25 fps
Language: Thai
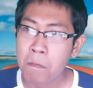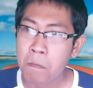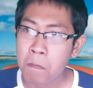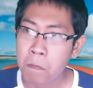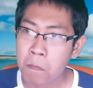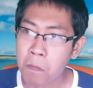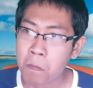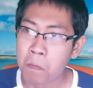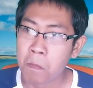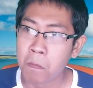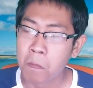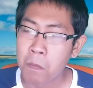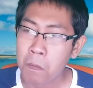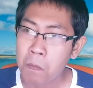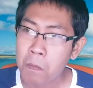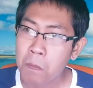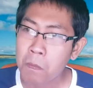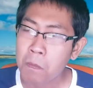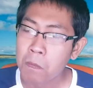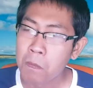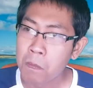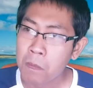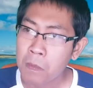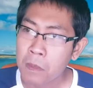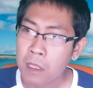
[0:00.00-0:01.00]
h m ม
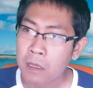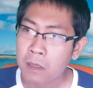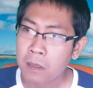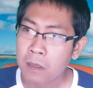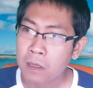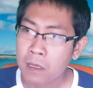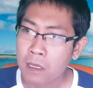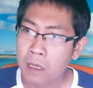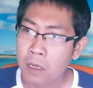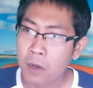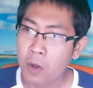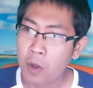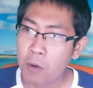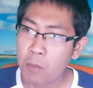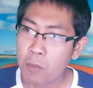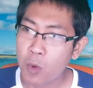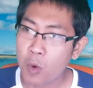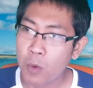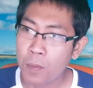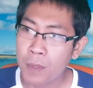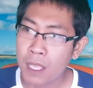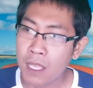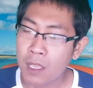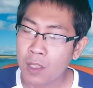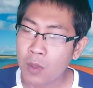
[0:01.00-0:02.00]
ถ้าน้องหมู
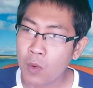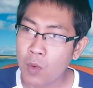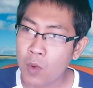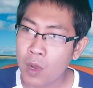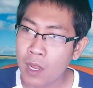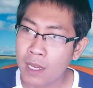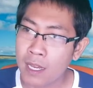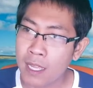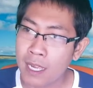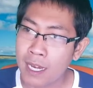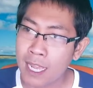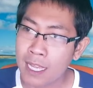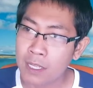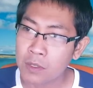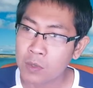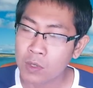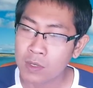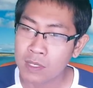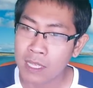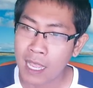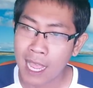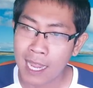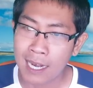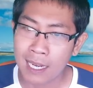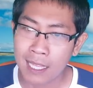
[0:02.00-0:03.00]
พีอ้วนเนี่ยน่าสง
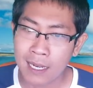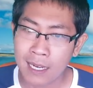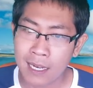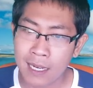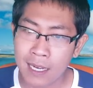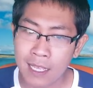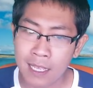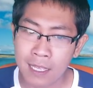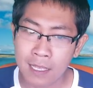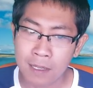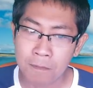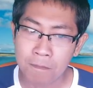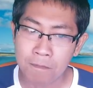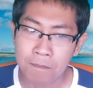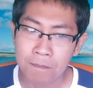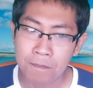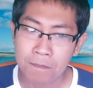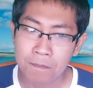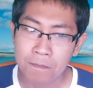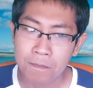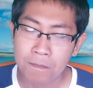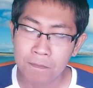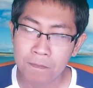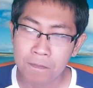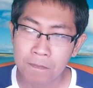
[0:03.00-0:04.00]
สารเลยนะเนี่ย
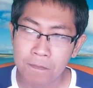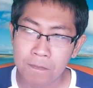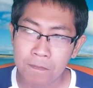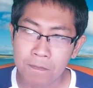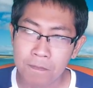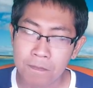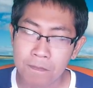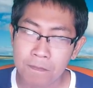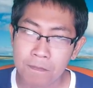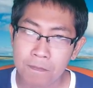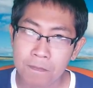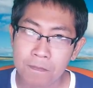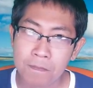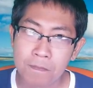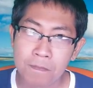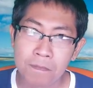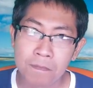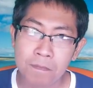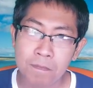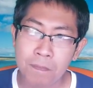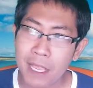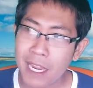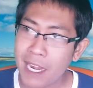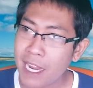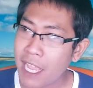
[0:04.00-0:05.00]

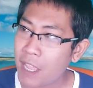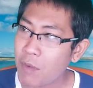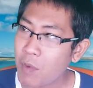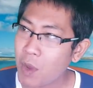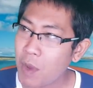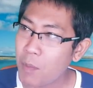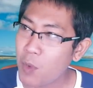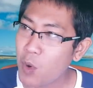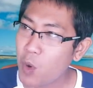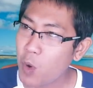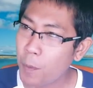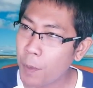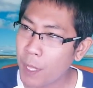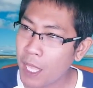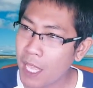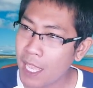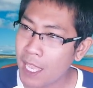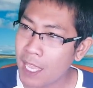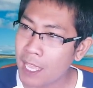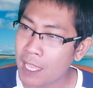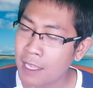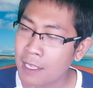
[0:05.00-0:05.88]
ไปไหนวะหมูพี